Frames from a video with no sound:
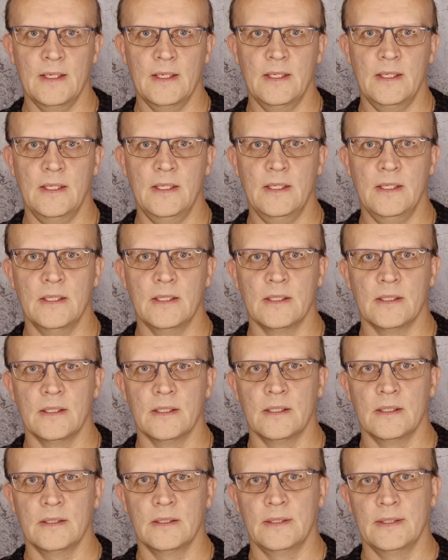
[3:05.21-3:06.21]
И
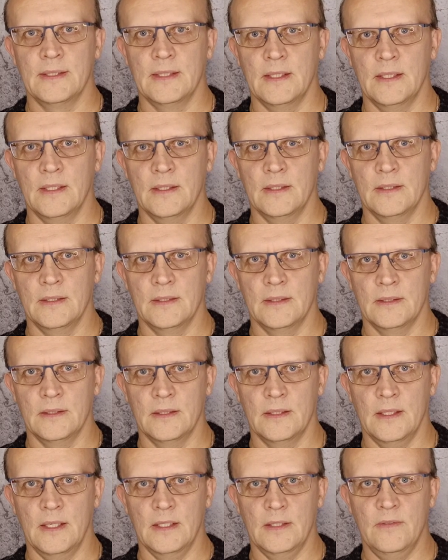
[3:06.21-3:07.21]

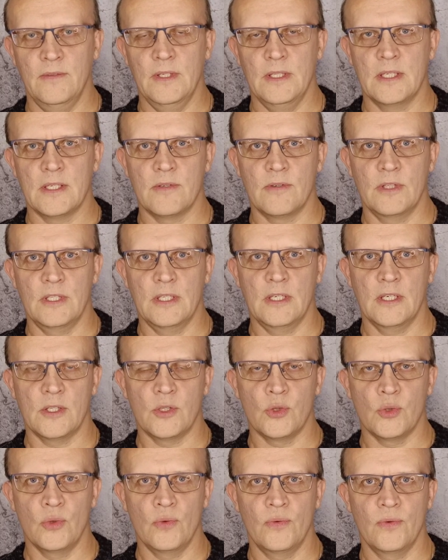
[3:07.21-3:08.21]
ответы святых
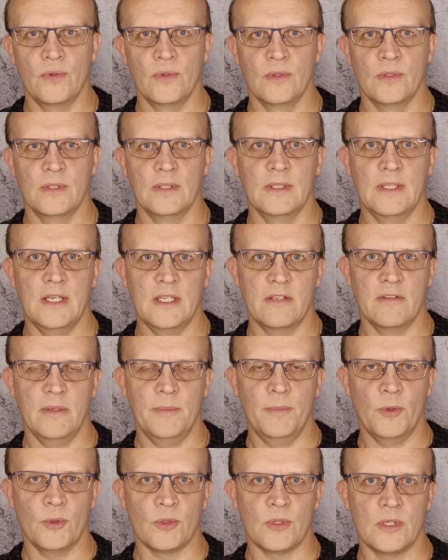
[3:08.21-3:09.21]
отцов на эти
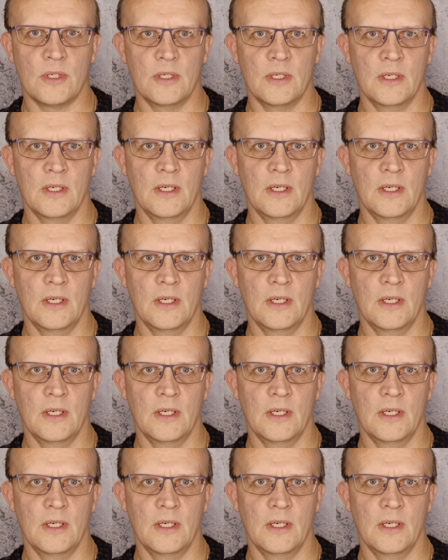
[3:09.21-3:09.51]
вопросы